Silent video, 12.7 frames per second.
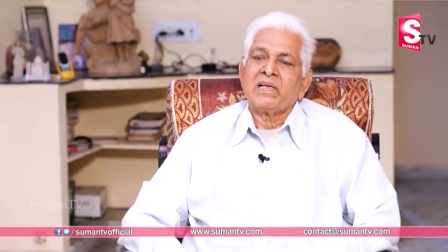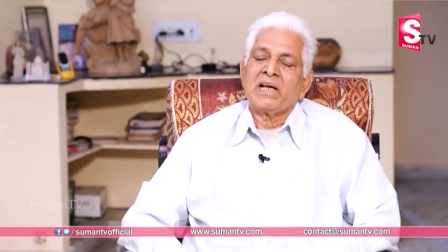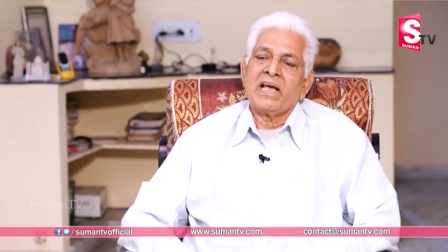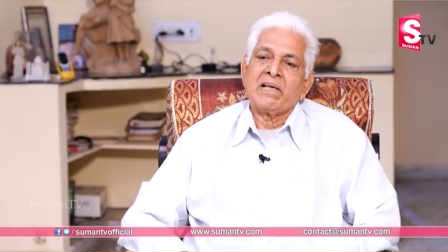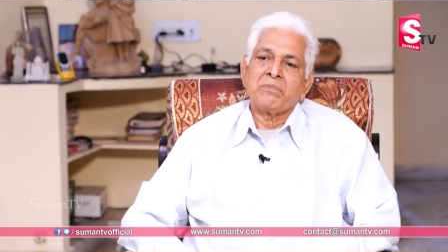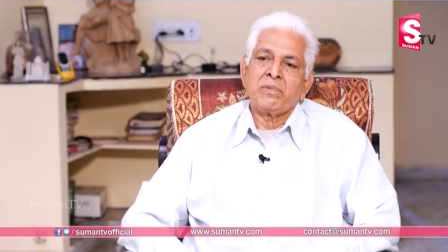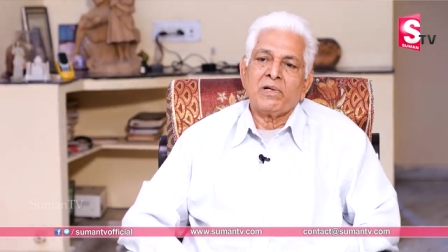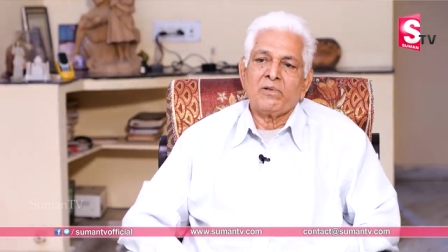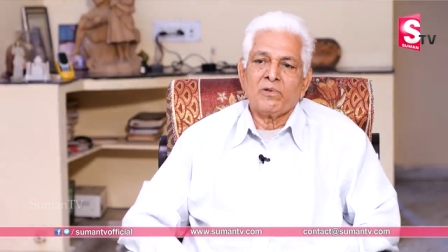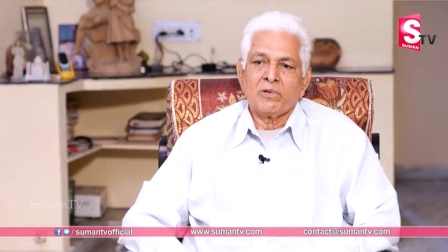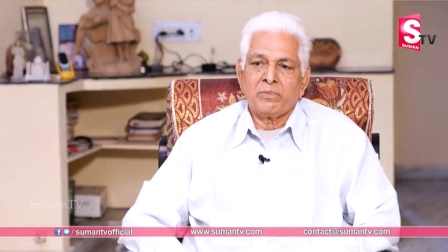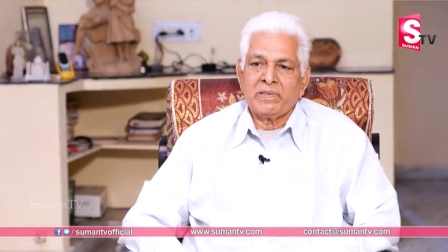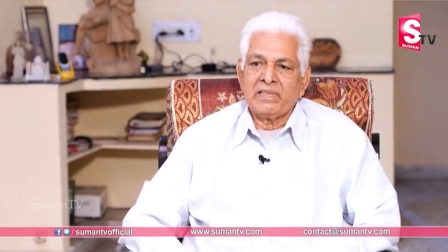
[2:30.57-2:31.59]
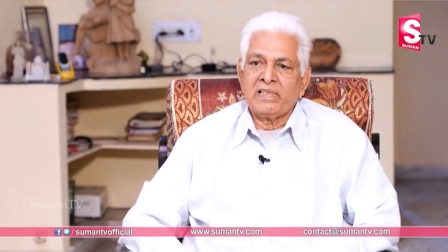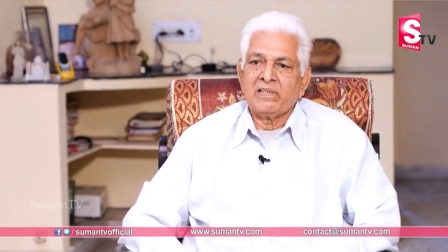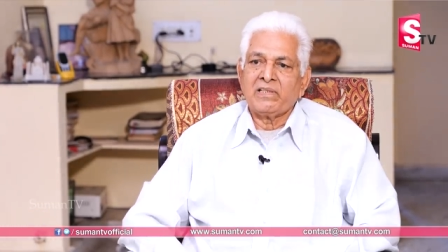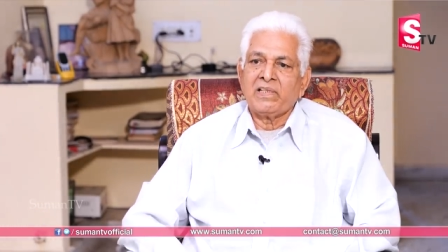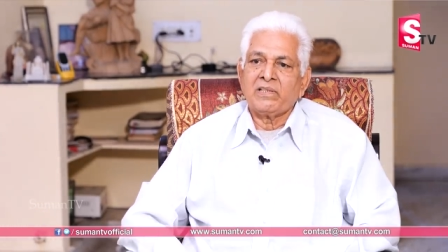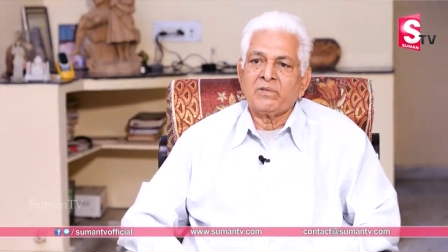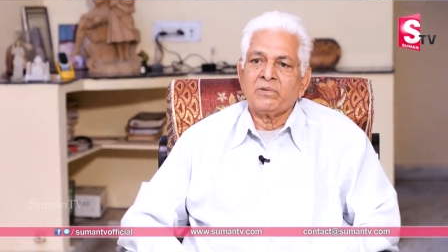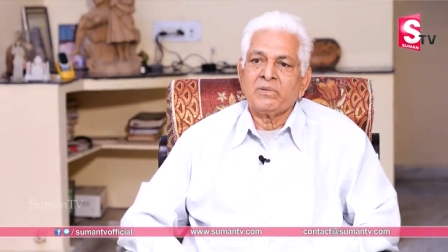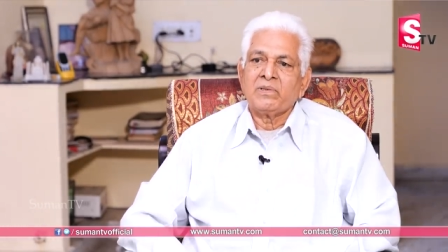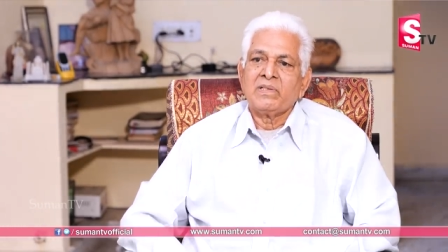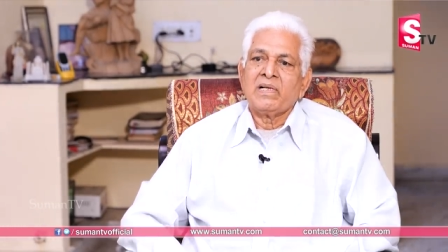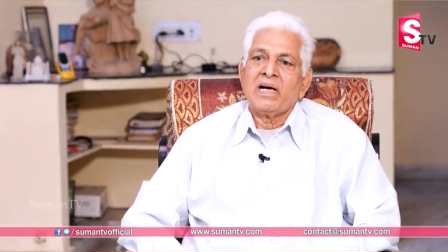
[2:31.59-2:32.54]
రాయనపాడులో ఒక పదేళ్ళు చేయటం
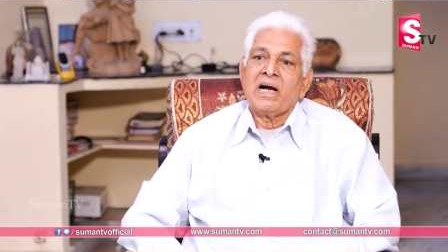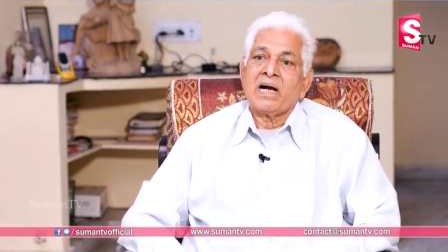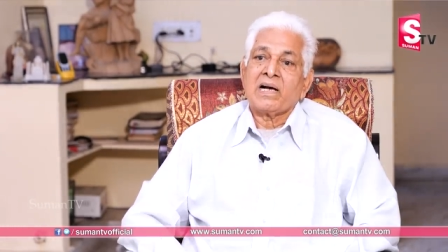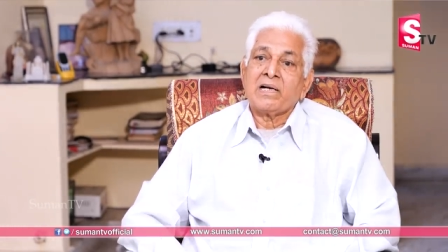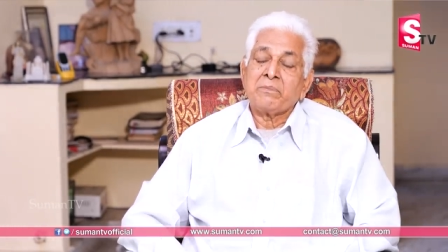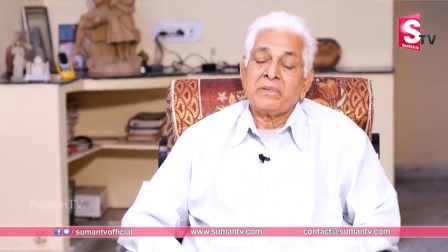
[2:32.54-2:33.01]
అక్కడ